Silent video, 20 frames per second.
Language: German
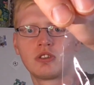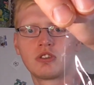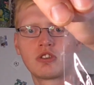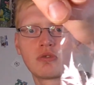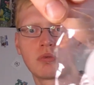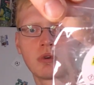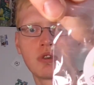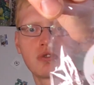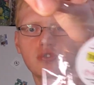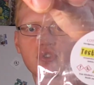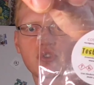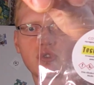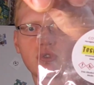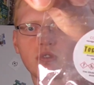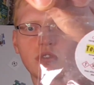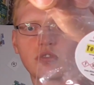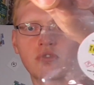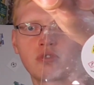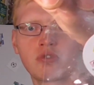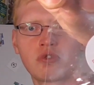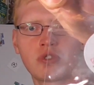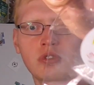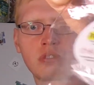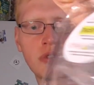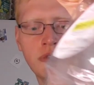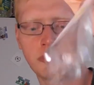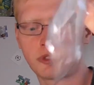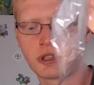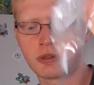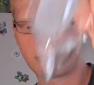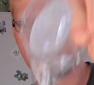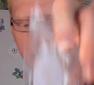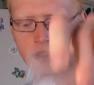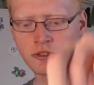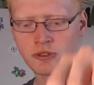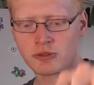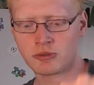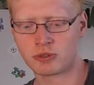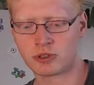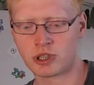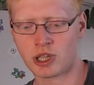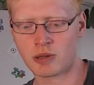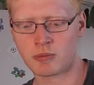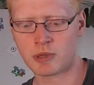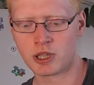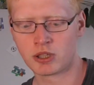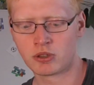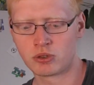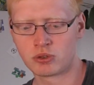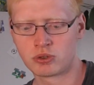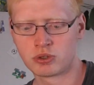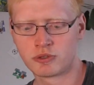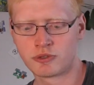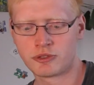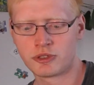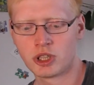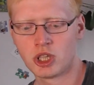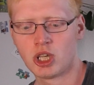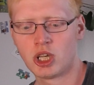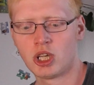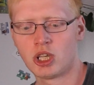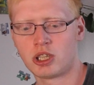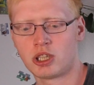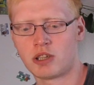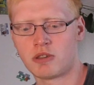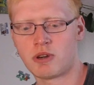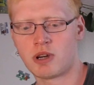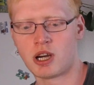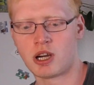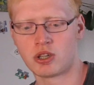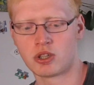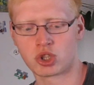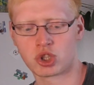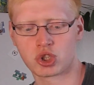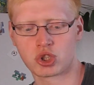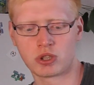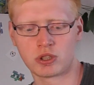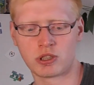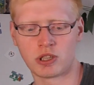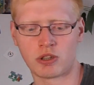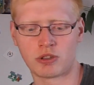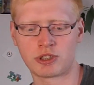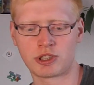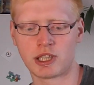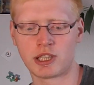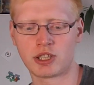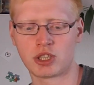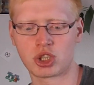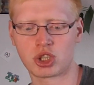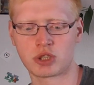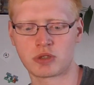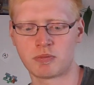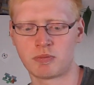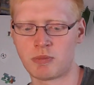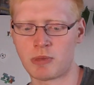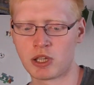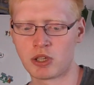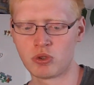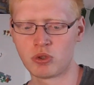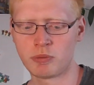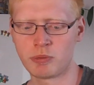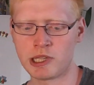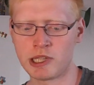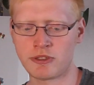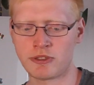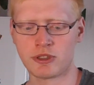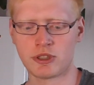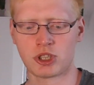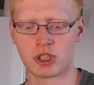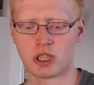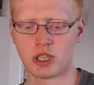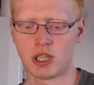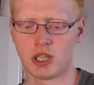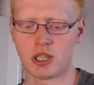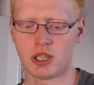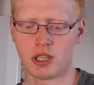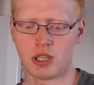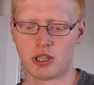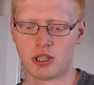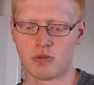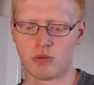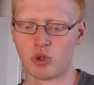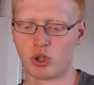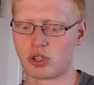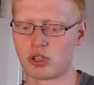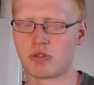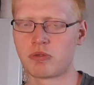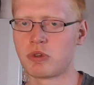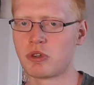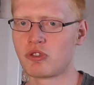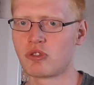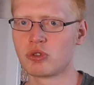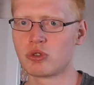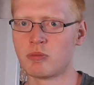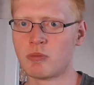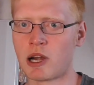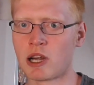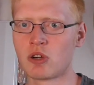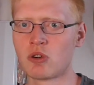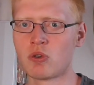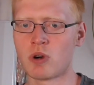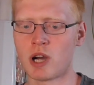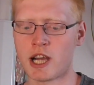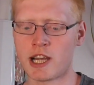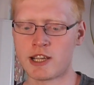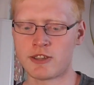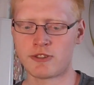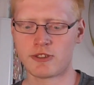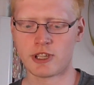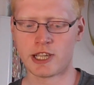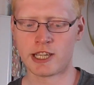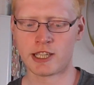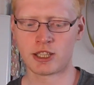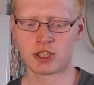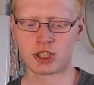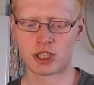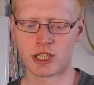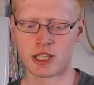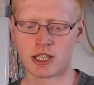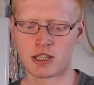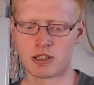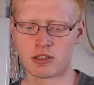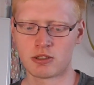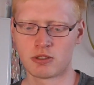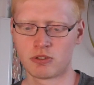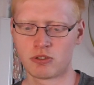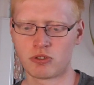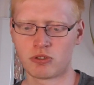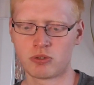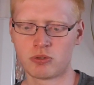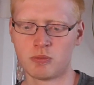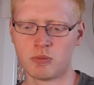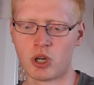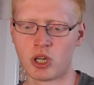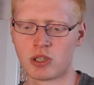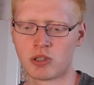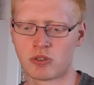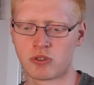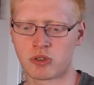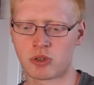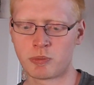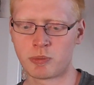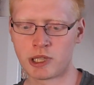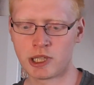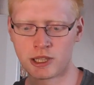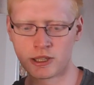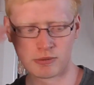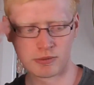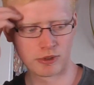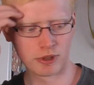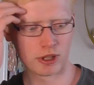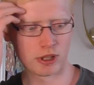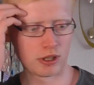Das war so schon schöner süßer Duft gewesen und der Mango-Duft, der war auch schön authentisch mangomäßig. Wirklich wie so Mango-Eis eigentlich eher, so Mango-Sorbet.